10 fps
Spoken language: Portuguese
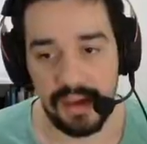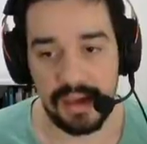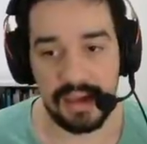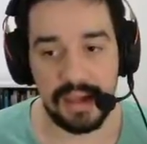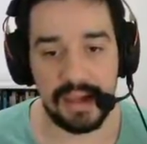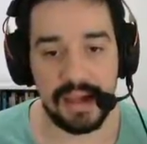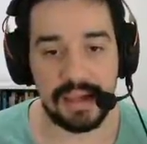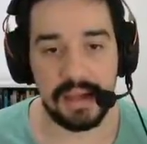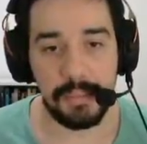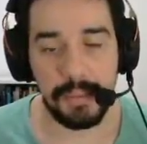e
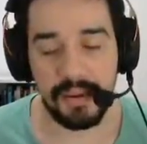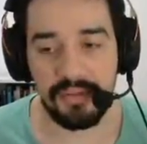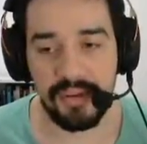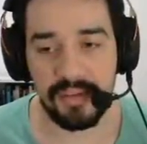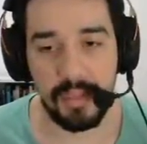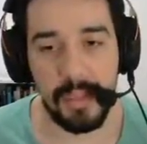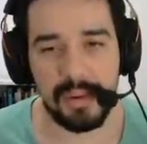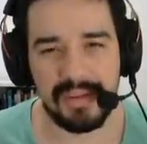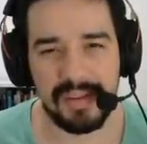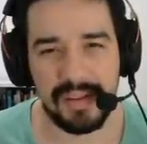aqui na primeira fase a primeira
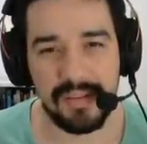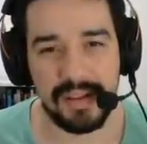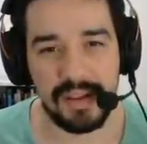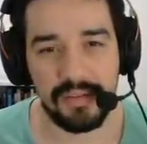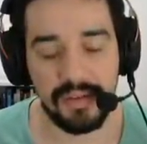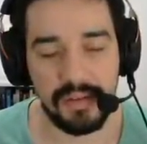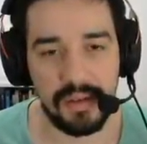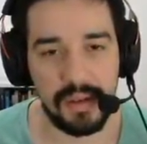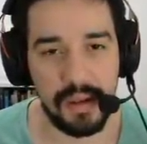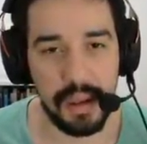coisa que você vai ter que
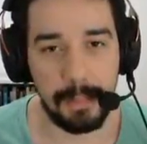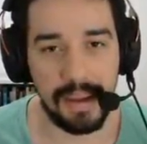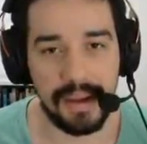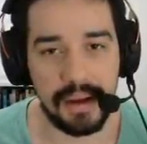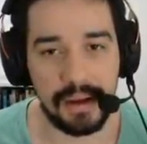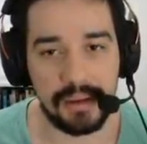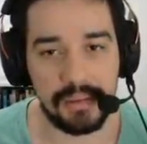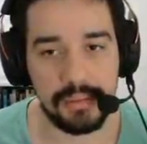fazer é pegar